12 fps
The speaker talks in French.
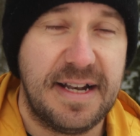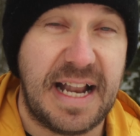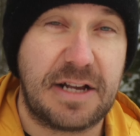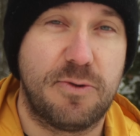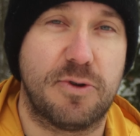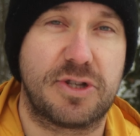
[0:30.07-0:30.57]

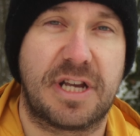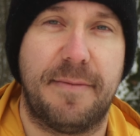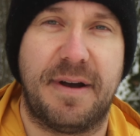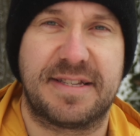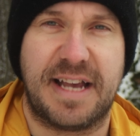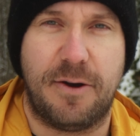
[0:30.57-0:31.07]
La course
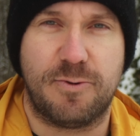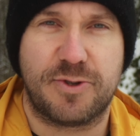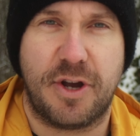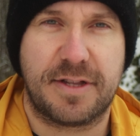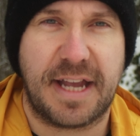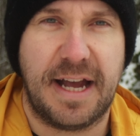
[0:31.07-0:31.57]
commence à
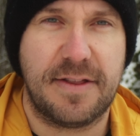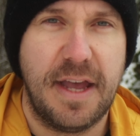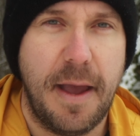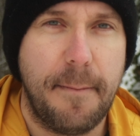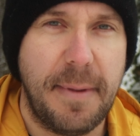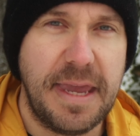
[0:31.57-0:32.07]
11h30,
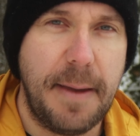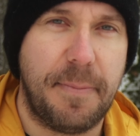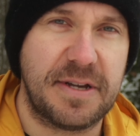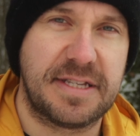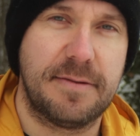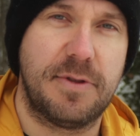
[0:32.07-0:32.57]
mais il est
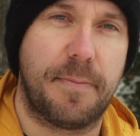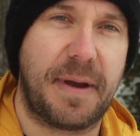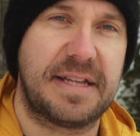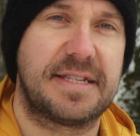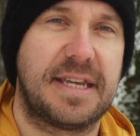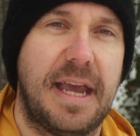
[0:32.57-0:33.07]
possible de
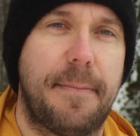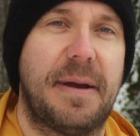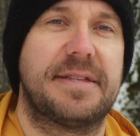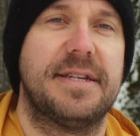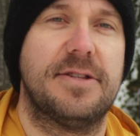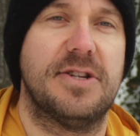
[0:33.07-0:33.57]
pratiquer à
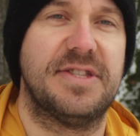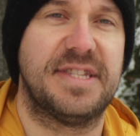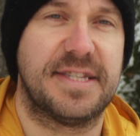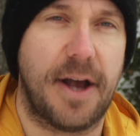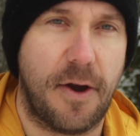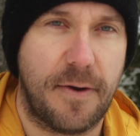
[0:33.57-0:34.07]
partir de
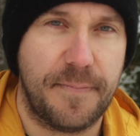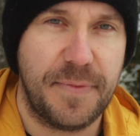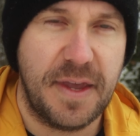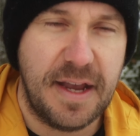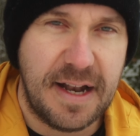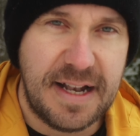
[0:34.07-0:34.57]
10h.
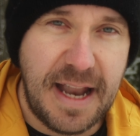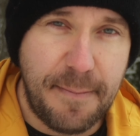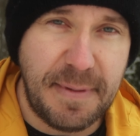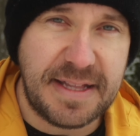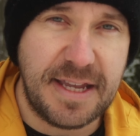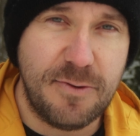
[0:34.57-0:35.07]

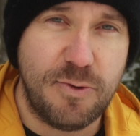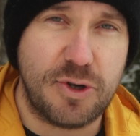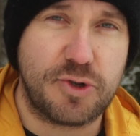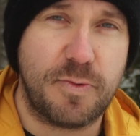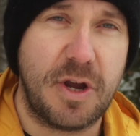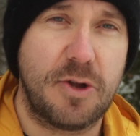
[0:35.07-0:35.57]
La
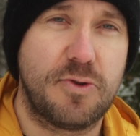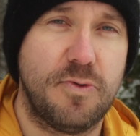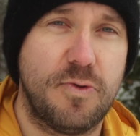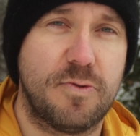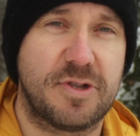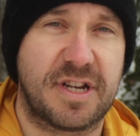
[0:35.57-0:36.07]
météo a joué un
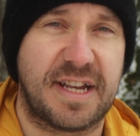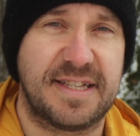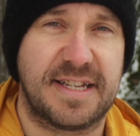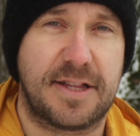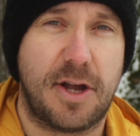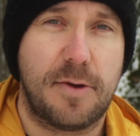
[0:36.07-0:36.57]
tour aux
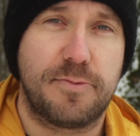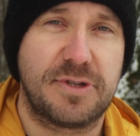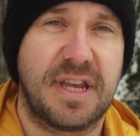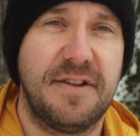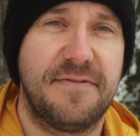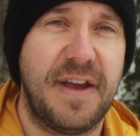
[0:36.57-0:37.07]
organisateurs
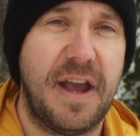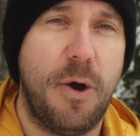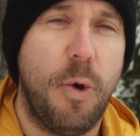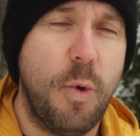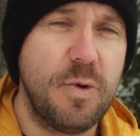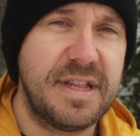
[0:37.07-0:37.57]
puisqu'il fait
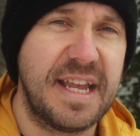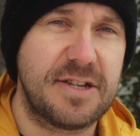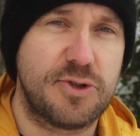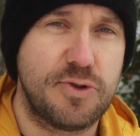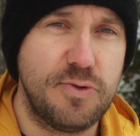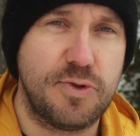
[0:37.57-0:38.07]

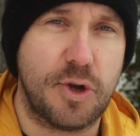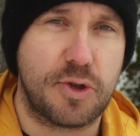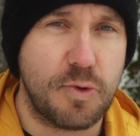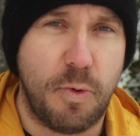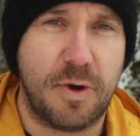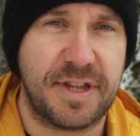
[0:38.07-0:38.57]
au-dessus de
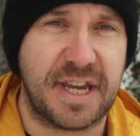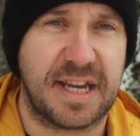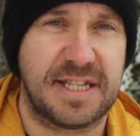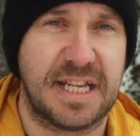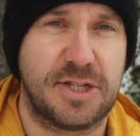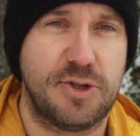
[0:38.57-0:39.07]
3
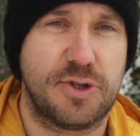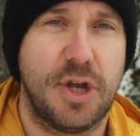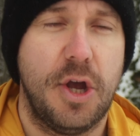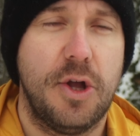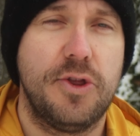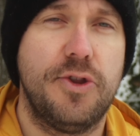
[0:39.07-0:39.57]
degrés Celsius
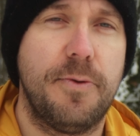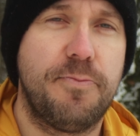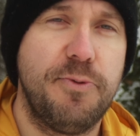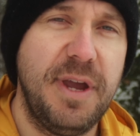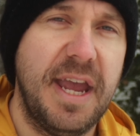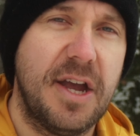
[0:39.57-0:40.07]

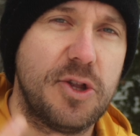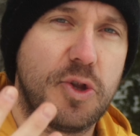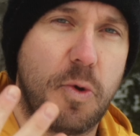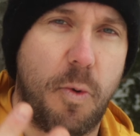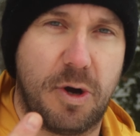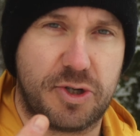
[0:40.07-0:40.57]
depuis
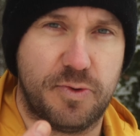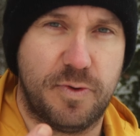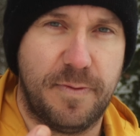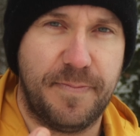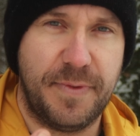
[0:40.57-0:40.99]
trois jours.